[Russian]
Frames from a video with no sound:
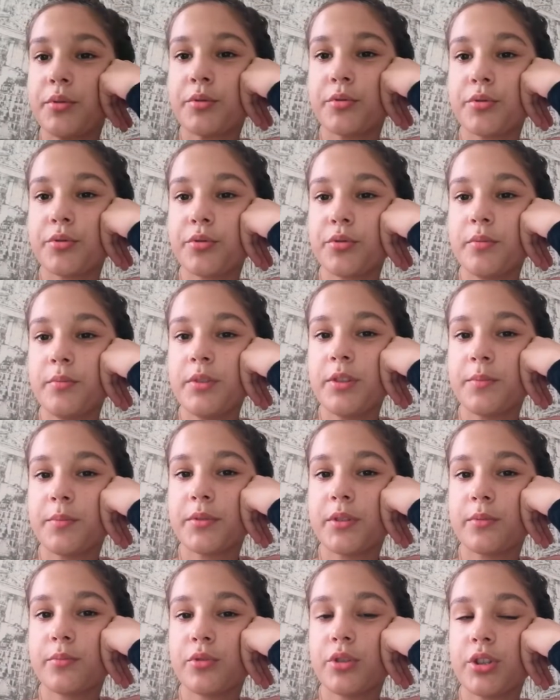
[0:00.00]
тусуемся,
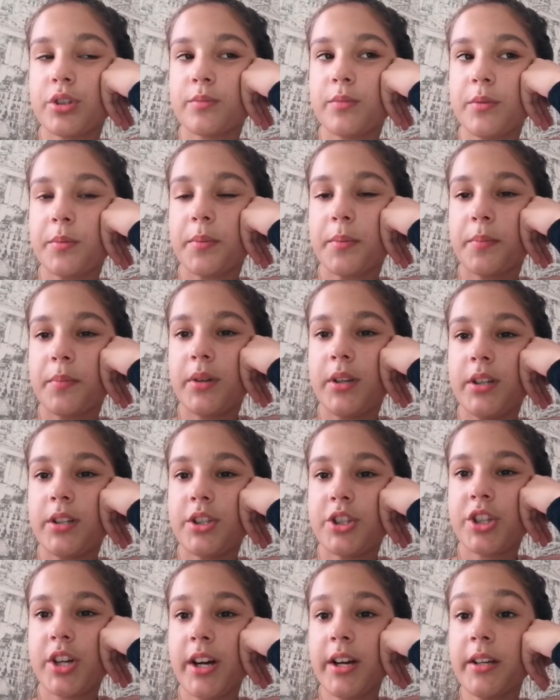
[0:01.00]
потому что мы пили
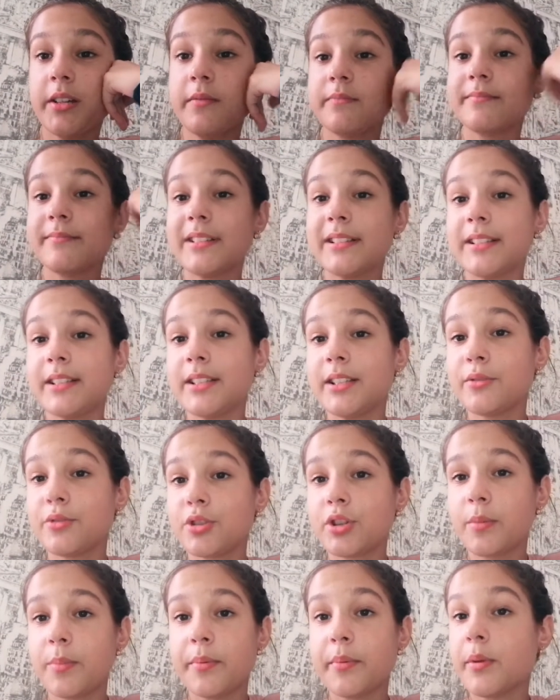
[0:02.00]
чай. Эта
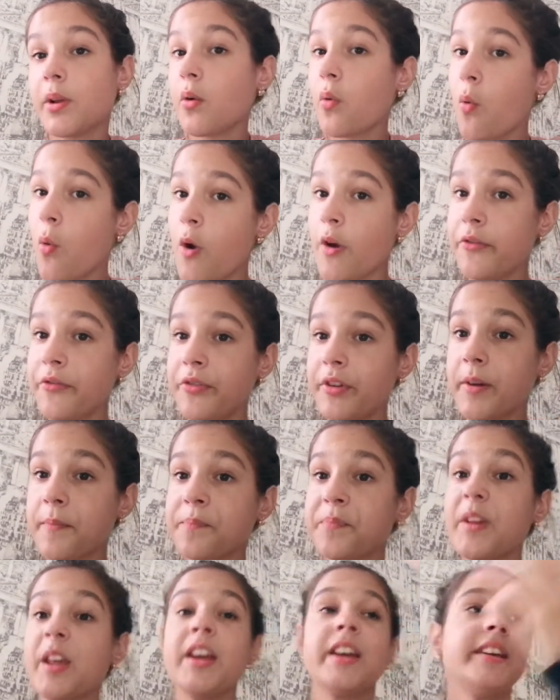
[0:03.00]
девушка пила кофе.
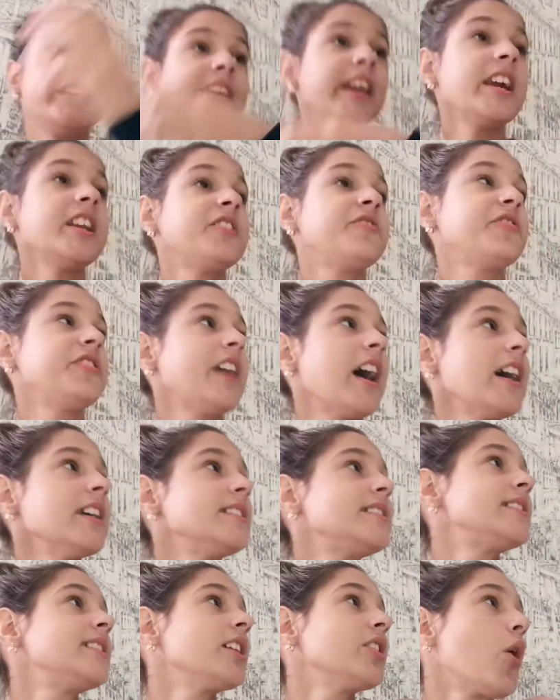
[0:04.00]
Ей
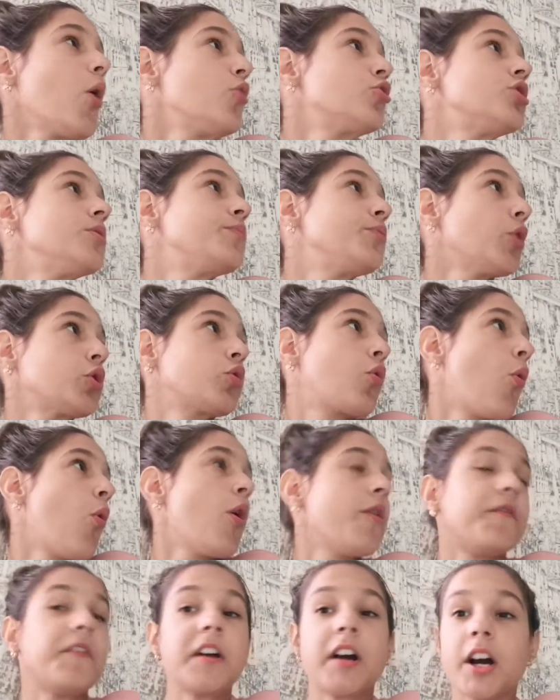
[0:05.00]
12, она уже пьет
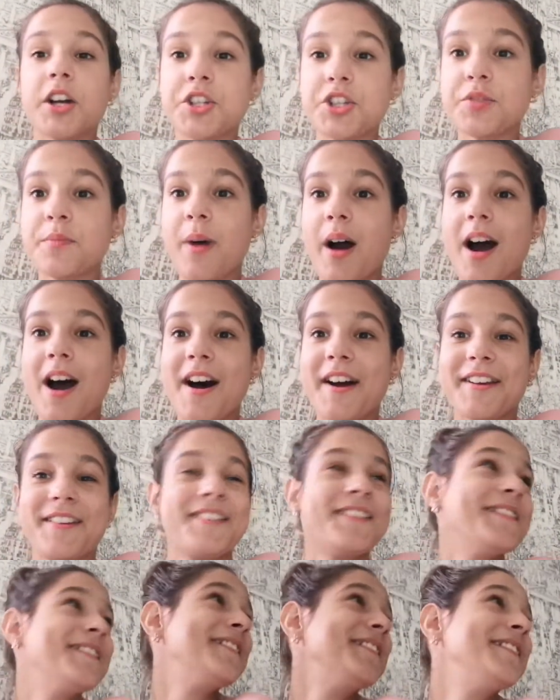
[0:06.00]
кофе. Кошмар.
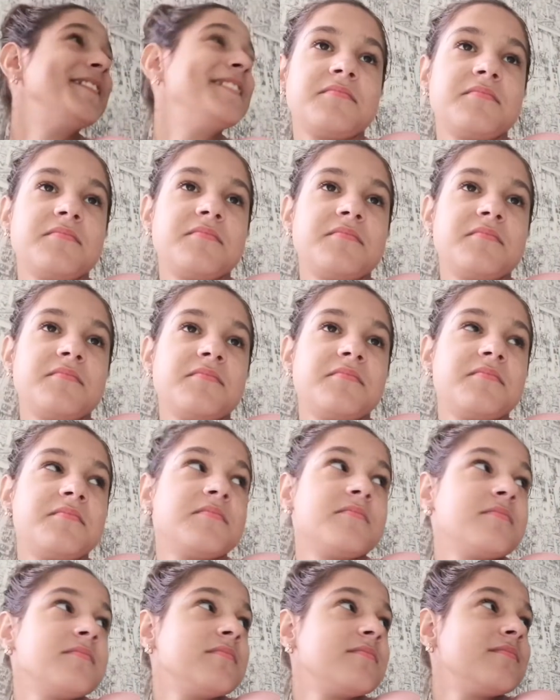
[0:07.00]

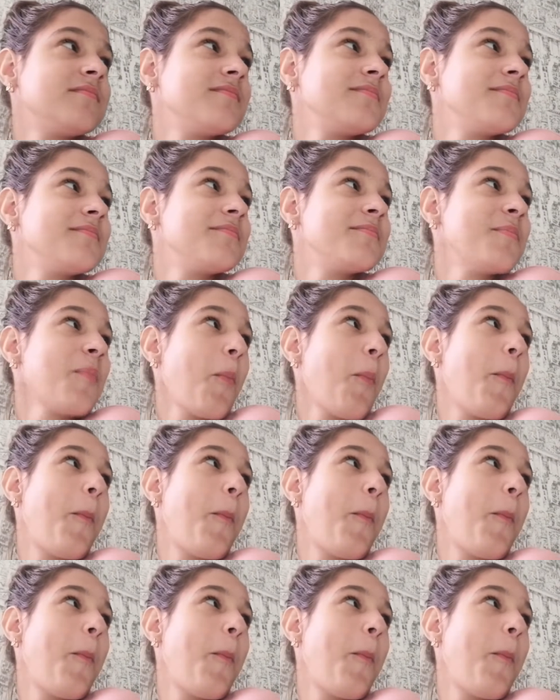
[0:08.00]
Как это открыть?